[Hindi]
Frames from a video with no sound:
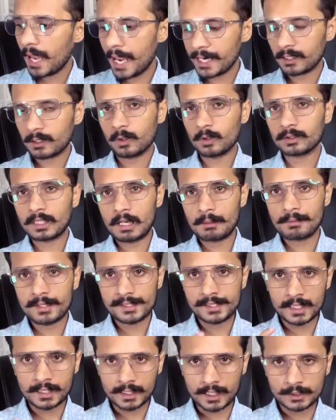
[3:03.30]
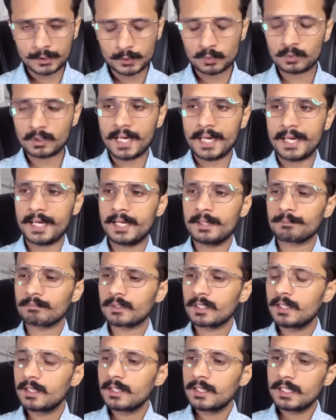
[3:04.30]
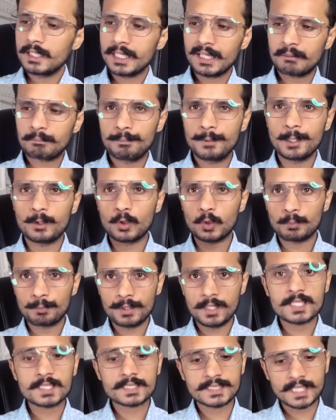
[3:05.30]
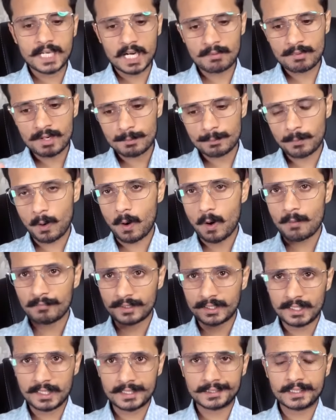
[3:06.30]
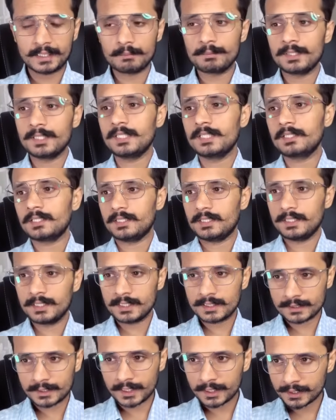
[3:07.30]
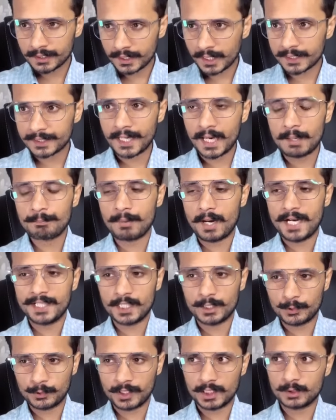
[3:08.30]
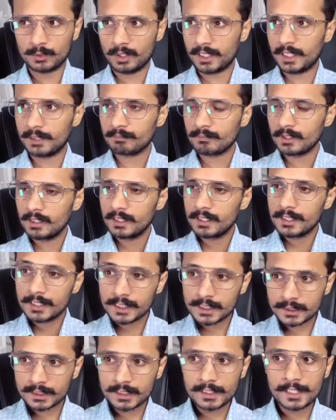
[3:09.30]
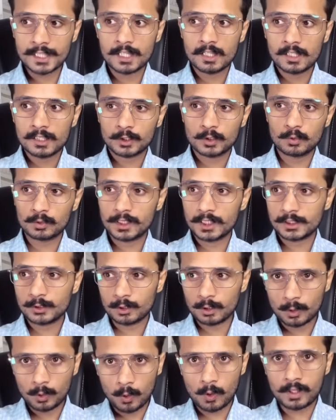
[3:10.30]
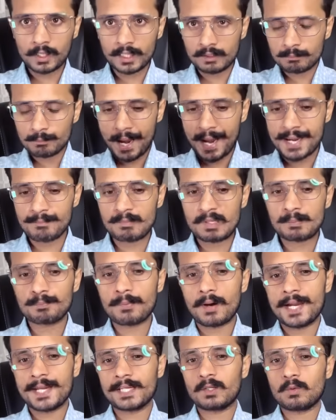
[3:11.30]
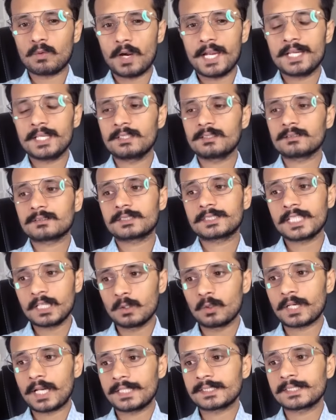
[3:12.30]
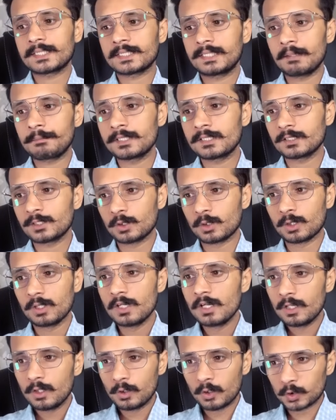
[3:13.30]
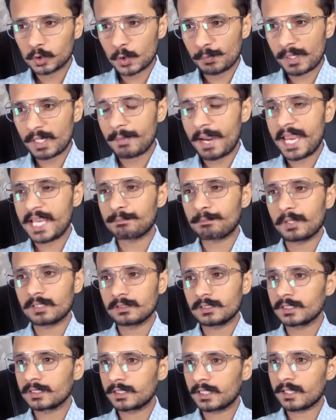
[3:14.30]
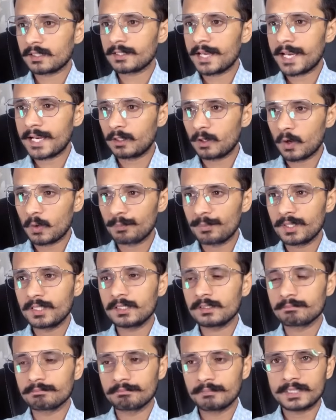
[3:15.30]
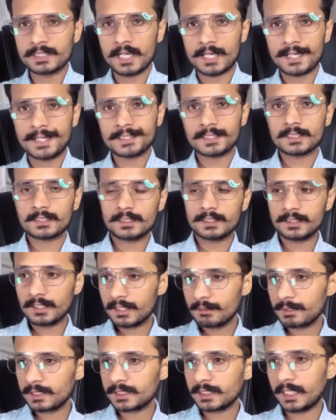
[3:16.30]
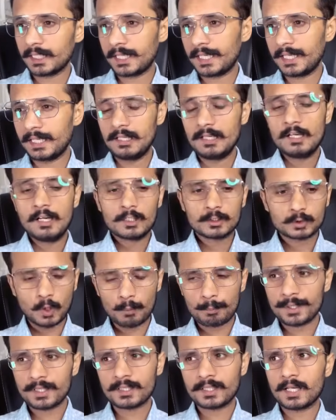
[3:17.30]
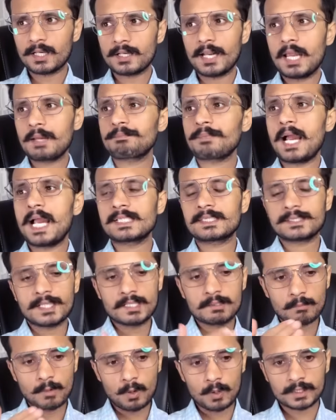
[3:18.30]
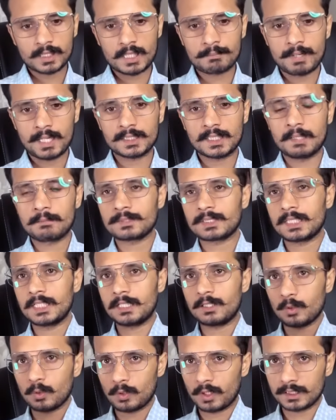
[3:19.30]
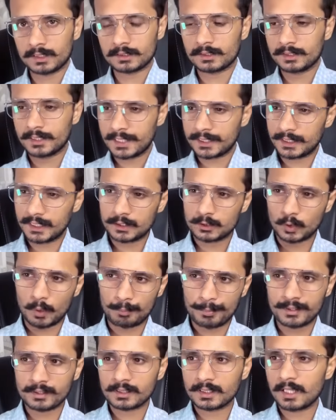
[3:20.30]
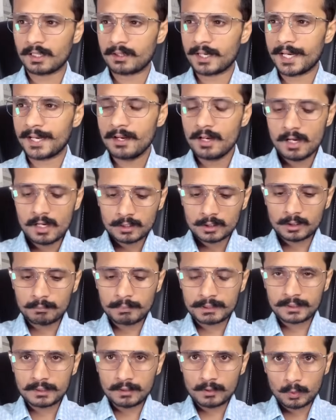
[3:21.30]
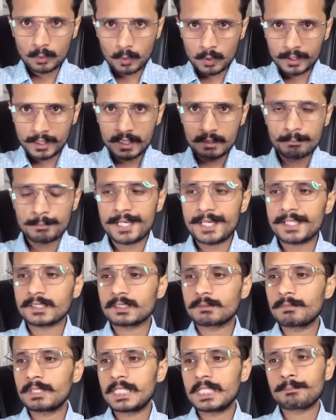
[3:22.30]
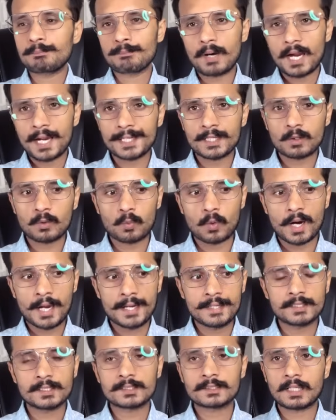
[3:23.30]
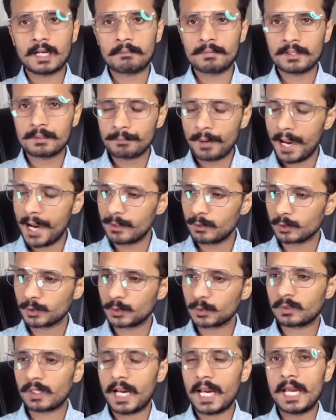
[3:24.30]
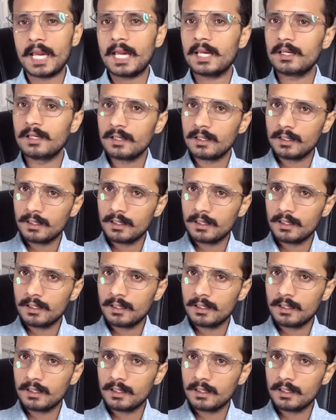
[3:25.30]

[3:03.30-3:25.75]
हैकटॉन का भी रिजल्ट आ चुका है एक पी सर्वे फॉर्म के लिए भी इनिशिएट किया गया है पाई नेटवर्क के द्वारा इसलिए क्योंकि जो लोकल बाय में पाई क्वाइन सेल हो रहा है जैसे कि अभी जो लोग सुपर बाइक परचेज कर रहे हैं कॉफी में जा रहे हैं सीसीडी में जा रहे हैं शॉपिंग कर रहे हैं पाई चेन मॉल के माध्यम से टोकन्स दे के शॉपिंग कर रहे हैं तो मतलब लोकल बेस में पाई क्वाइन जिसका वेरीफाइड हो चुका है